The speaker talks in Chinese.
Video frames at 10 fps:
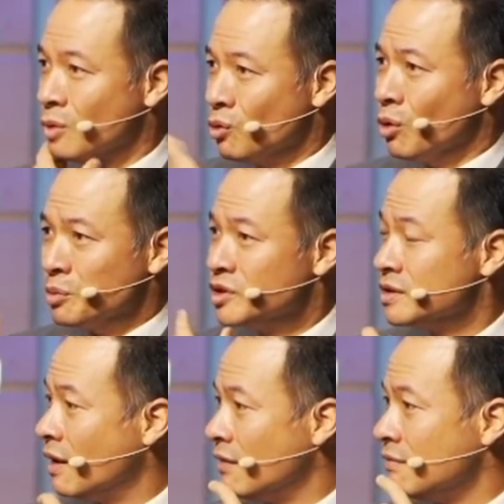我不知
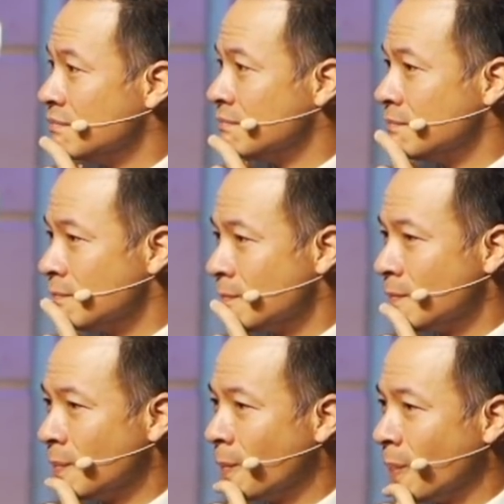道。
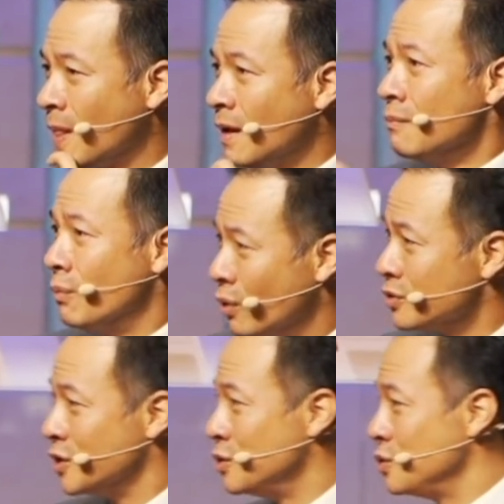某种
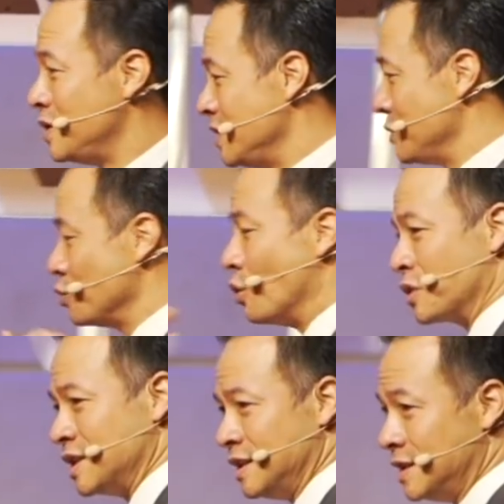程度，其实如果我
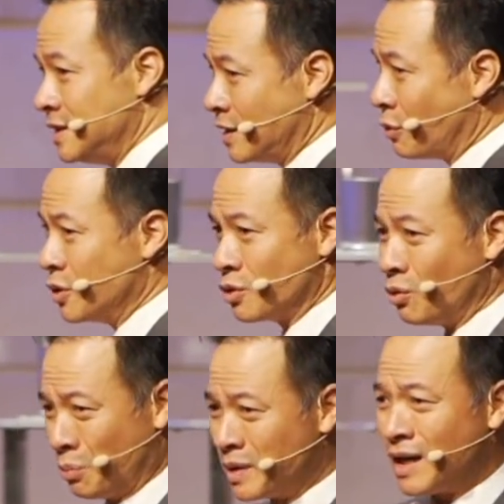是以西结，我会说
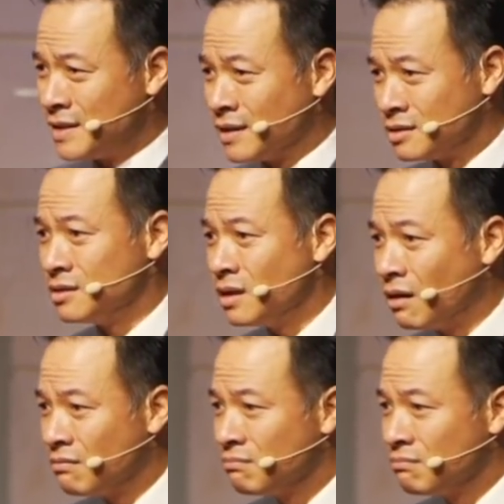我不太想知道，